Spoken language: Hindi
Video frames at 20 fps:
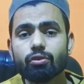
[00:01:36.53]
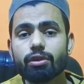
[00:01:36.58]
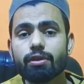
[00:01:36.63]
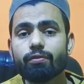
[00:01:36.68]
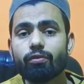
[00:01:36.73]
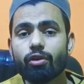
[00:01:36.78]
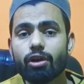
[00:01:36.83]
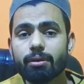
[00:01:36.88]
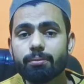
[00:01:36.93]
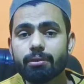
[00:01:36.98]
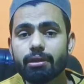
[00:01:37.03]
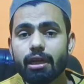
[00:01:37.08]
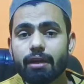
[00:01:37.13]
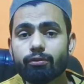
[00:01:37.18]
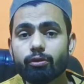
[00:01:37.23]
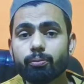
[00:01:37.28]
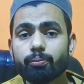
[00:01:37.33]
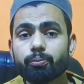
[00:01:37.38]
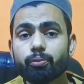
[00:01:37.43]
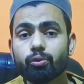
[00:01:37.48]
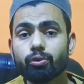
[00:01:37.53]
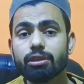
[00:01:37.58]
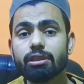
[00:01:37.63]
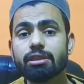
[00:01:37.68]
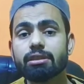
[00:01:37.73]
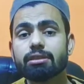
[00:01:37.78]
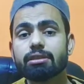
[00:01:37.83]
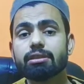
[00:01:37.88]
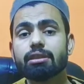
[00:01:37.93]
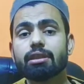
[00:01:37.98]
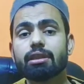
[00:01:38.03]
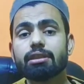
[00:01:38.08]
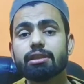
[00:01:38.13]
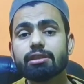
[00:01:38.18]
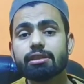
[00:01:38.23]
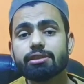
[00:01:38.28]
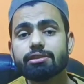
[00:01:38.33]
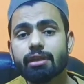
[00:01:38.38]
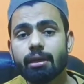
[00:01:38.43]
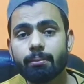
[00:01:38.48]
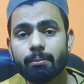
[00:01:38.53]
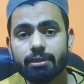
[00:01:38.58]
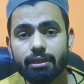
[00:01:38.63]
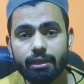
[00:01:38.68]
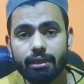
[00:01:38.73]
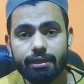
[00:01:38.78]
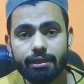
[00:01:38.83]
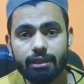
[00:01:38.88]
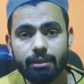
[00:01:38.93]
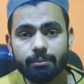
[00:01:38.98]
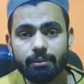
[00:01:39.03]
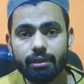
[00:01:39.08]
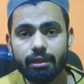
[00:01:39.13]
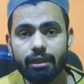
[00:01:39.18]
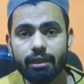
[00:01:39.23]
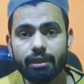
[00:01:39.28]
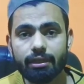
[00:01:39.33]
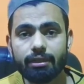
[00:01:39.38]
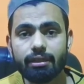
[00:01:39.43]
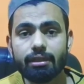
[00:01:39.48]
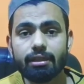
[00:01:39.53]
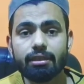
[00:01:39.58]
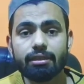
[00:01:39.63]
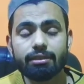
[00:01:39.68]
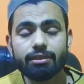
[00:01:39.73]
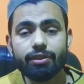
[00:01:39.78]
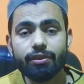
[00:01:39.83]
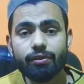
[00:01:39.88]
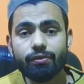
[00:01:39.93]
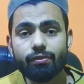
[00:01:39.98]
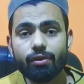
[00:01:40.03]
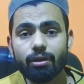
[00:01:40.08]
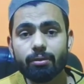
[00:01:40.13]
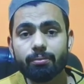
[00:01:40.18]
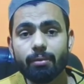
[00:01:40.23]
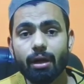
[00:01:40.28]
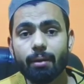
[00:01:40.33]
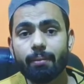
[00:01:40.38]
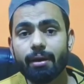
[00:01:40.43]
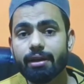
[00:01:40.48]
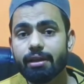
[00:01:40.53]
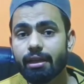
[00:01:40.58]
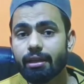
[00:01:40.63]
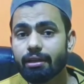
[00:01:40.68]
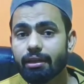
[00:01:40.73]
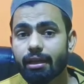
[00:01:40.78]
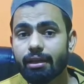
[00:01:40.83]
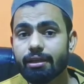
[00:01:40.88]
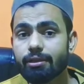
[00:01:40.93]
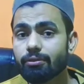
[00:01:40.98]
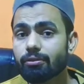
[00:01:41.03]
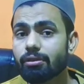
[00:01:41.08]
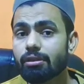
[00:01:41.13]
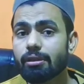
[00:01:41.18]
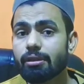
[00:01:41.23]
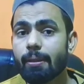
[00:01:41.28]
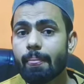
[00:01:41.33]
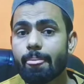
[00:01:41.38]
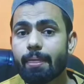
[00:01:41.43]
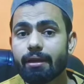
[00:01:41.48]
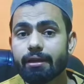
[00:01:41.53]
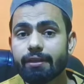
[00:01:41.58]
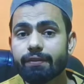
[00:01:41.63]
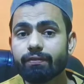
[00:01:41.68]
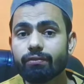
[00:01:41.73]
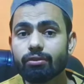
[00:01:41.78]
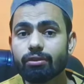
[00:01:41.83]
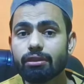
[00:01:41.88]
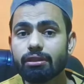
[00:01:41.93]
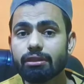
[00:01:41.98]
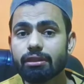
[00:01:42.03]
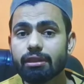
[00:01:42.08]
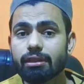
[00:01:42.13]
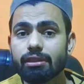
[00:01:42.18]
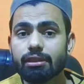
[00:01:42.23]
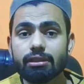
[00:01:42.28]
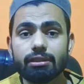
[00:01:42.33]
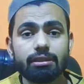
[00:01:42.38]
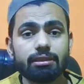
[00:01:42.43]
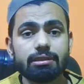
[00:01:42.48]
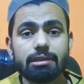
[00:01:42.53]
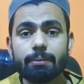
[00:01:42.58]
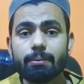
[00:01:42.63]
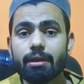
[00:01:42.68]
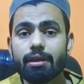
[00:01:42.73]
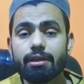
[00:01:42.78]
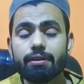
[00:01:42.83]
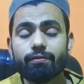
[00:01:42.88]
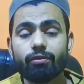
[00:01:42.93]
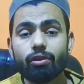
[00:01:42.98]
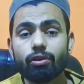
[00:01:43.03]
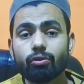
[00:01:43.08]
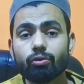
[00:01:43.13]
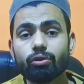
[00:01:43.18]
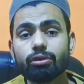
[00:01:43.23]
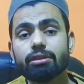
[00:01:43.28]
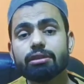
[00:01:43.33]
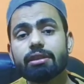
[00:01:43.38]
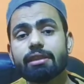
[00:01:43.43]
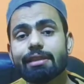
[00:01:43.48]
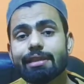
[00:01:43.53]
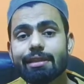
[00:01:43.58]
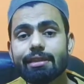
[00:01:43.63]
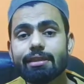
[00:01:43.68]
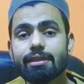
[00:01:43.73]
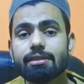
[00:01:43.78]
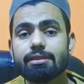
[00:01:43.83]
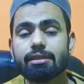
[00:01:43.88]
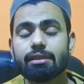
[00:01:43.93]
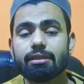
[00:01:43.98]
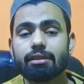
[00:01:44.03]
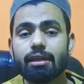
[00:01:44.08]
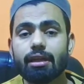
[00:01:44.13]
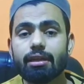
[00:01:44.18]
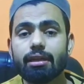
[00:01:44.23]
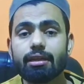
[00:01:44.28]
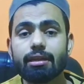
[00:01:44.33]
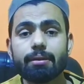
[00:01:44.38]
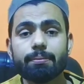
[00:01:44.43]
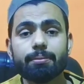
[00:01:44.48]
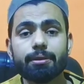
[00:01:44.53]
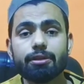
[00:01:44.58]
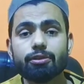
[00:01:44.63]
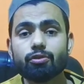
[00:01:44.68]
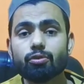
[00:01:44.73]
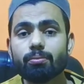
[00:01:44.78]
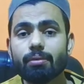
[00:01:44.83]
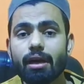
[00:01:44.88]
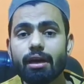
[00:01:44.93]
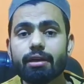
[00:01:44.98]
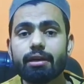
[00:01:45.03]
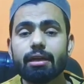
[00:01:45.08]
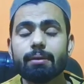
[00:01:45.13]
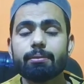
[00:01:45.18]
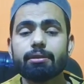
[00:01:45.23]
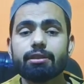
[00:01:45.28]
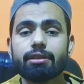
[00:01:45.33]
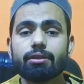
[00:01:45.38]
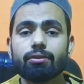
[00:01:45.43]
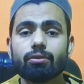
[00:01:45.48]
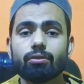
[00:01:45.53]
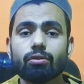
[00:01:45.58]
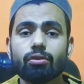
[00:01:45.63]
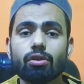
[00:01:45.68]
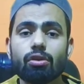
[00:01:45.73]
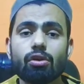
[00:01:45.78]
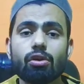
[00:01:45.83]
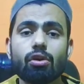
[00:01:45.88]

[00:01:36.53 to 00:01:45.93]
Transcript: जो रिवॉर्ड मिला है वो पूरी इंसानियत की जान बचाने का मिला है ये रिवॉर्ड हमारे अल्लाह ने हनीफ को दिए इससे बड़ा रिवॉर्ड कोई दे ही नहीं सकता अल्लाह की बेशुमार रहमतें हों